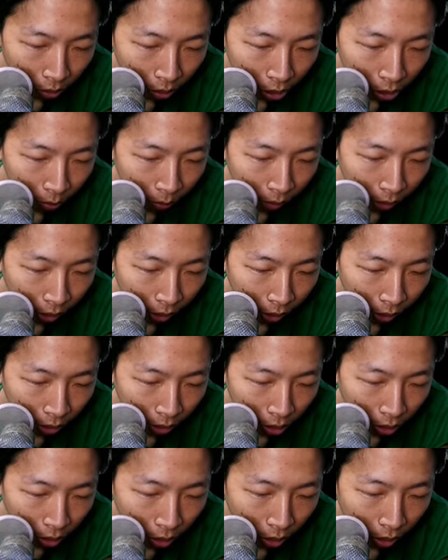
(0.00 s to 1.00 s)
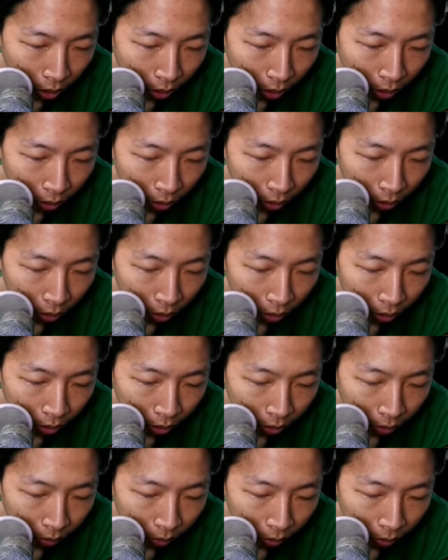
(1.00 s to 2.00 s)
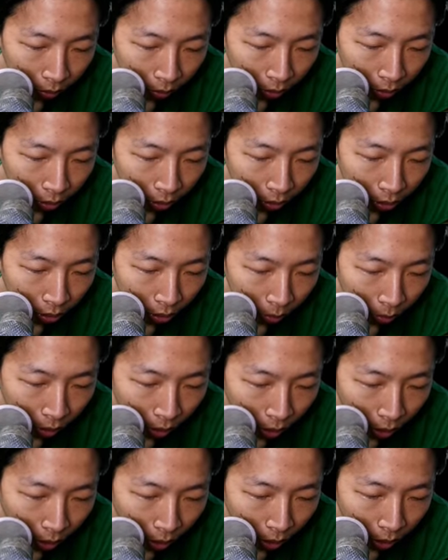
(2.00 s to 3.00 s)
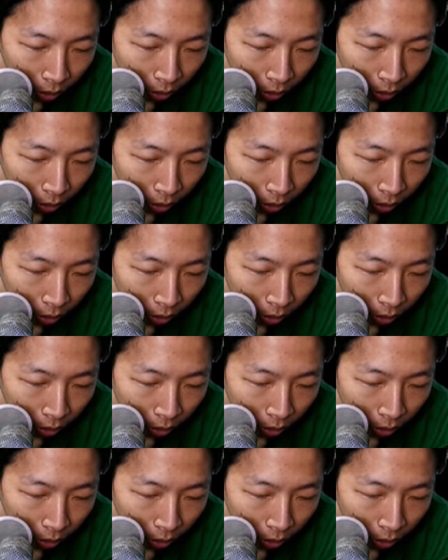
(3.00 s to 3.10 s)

Coba kita disconnectin. Coba connect.